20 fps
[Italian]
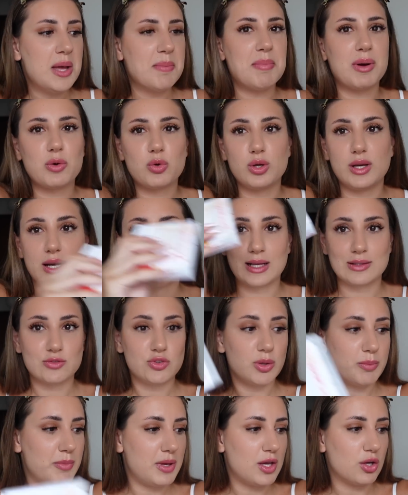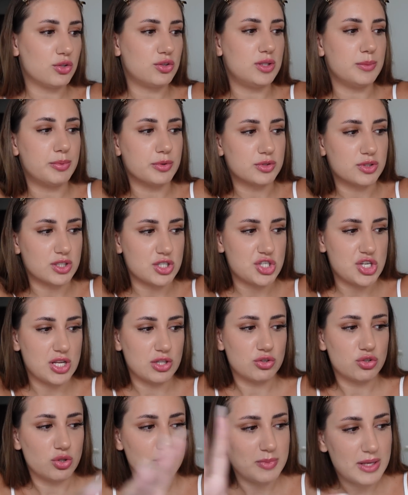ma qui accanto a me ho tipo 300
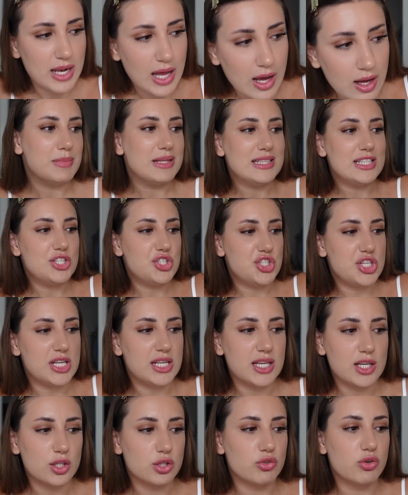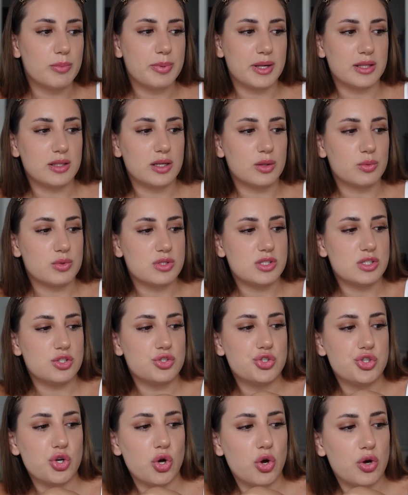4.000 medicine che dovevo prendere
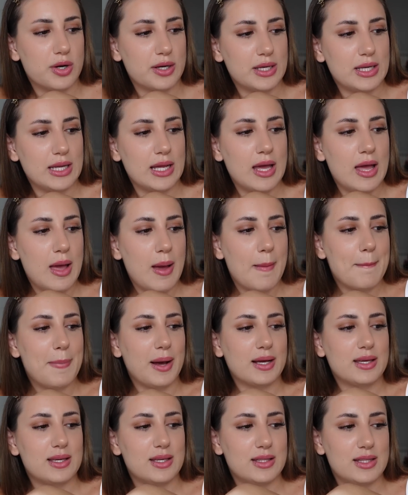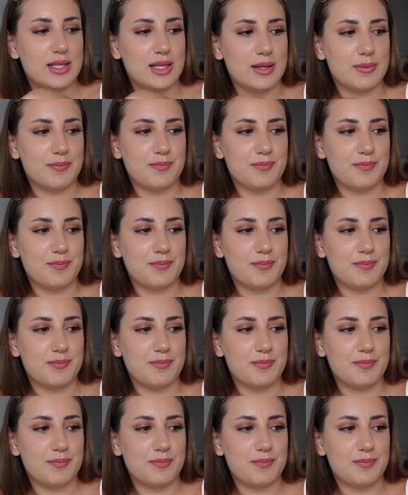questi giorni, pacchi di